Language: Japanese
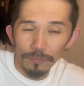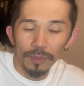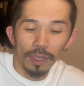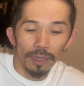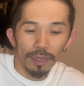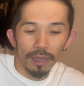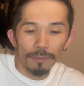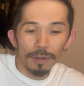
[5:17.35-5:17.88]

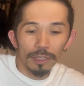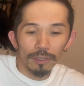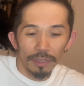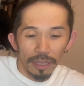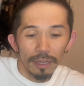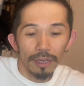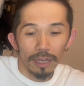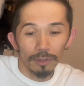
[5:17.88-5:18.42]
えあまり
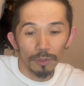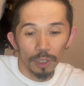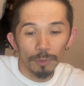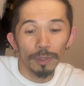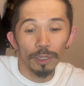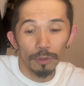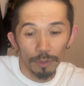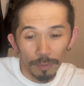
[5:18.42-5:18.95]
ね、あの
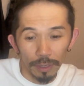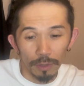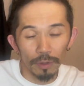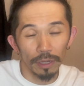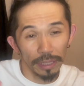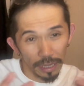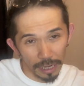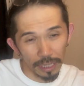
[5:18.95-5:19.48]
全てを今ここ
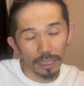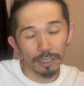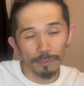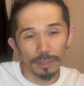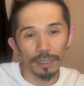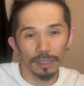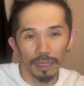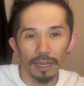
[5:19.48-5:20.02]
はね、話しま
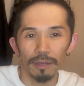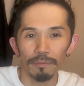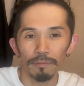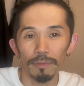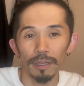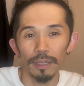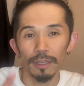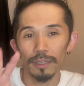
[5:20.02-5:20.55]
せんが、
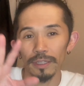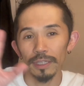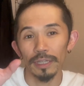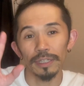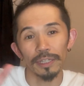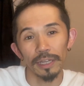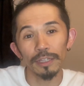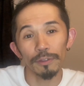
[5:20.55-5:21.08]
まあさら
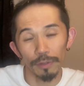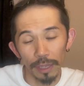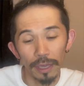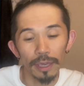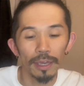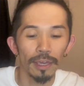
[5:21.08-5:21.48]
さらっとね、